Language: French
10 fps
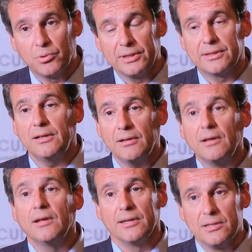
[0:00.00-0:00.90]
et pour lesquelles
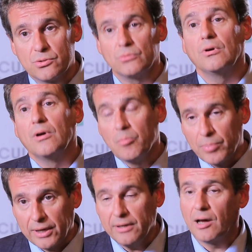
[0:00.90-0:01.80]
ils sont
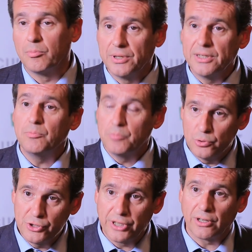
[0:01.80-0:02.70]
prêts à payer
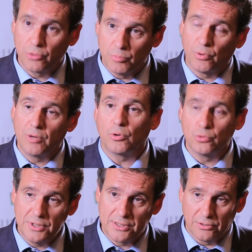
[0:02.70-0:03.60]
plus cher que pour un
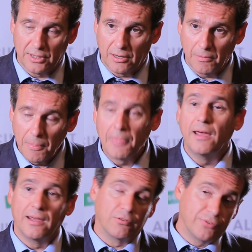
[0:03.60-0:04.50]
produit standard.
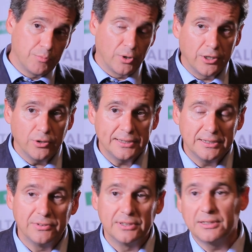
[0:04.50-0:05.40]
Et enfin pour la
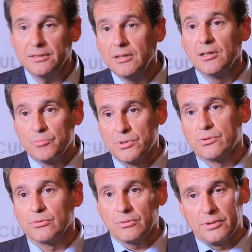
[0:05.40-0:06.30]
collectivité,
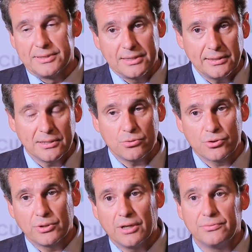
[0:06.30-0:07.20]
puisque les indications
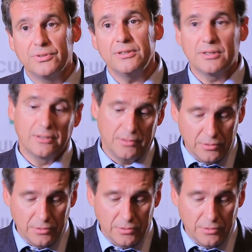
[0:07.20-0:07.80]
géographiques